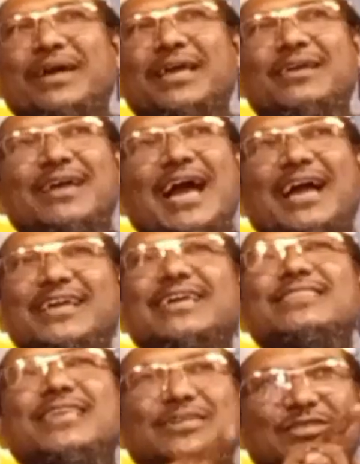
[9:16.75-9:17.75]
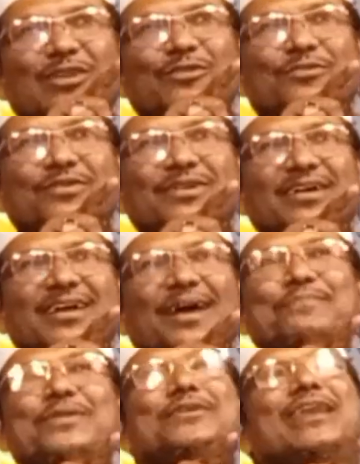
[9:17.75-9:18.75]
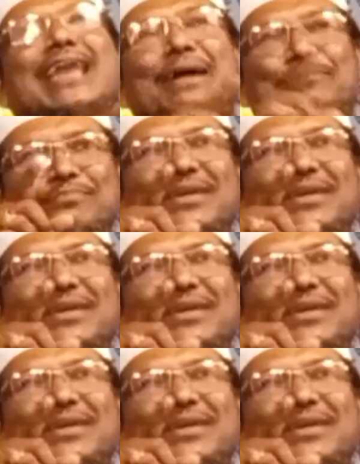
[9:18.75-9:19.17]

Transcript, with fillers: আব্বাই আগে কি দেখছিল আপনি কি লাভ